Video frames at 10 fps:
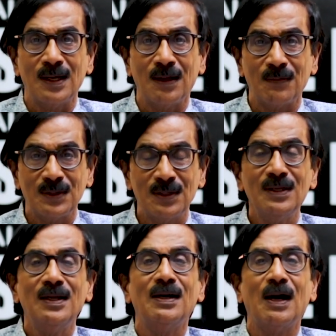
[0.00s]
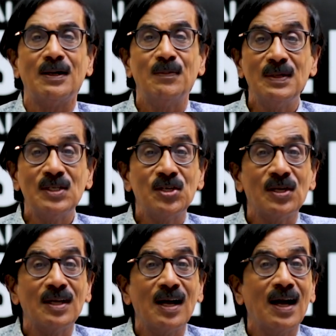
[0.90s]
நான் வந்து
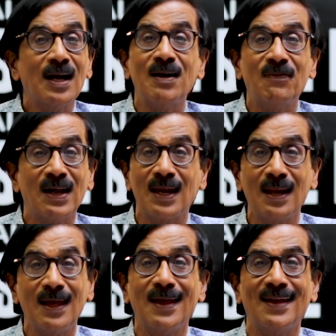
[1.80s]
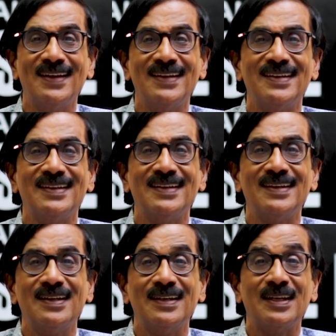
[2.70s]
அட்மிஷனுக்காக வரல
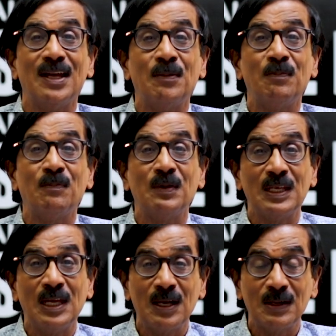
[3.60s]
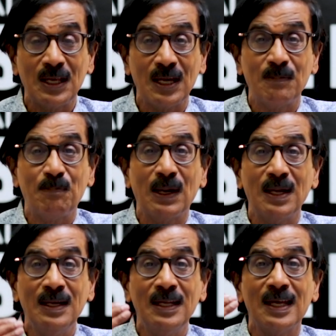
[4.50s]
என் என்
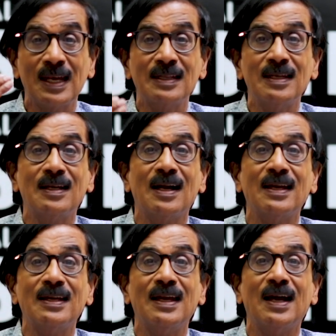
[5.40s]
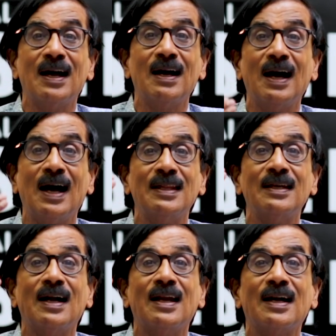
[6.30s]
பெண் இறந்திருக்கா இங்கே
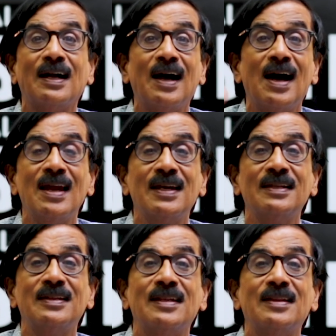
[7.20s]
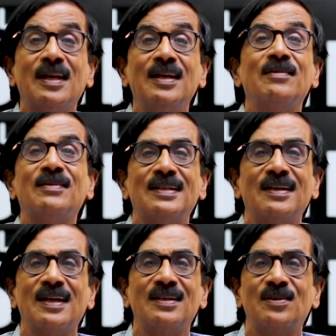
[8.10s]
அதுக்கான காரணத்தை தேடி
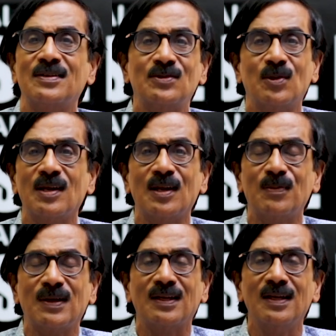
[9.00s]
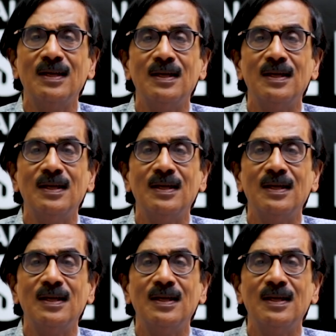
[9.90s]
வந்திருக்கேன்ட்டு சொல்கிறார் பாருங்க